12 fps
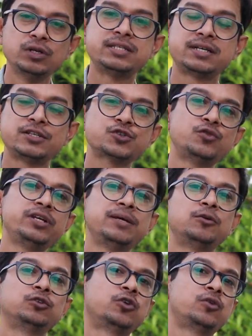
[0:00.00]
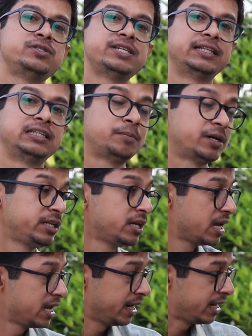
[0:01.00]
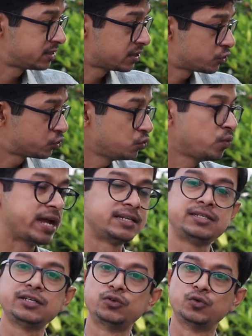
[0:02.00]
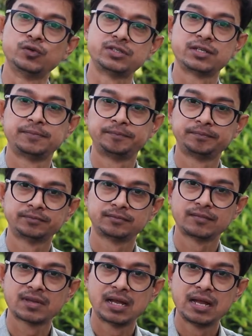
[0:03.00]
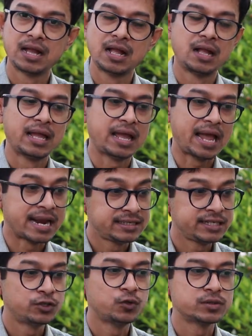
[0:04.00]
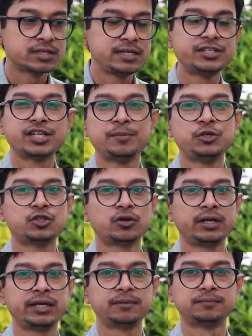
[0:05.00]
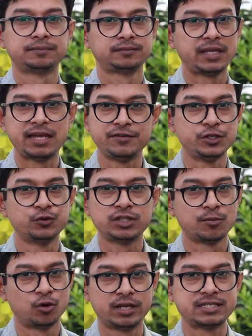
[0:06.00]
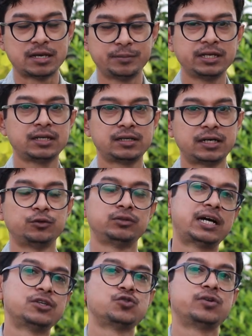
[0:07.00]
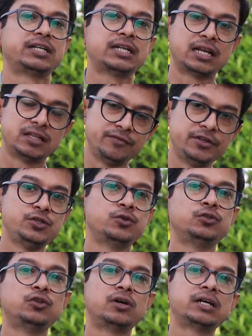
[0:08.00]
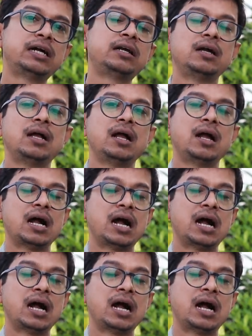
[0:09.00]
গুগল সার্চ করি এবং তখন জানতে পারি ইটস এ ট্রু অ্যান্টিক রোজ অ্যান্টিক রোজ কি সে বিষয়ে এই ভিডিওতে বলা যাবে না কারণ তার জন্য একটা আলাদা ভিডিওর দরকার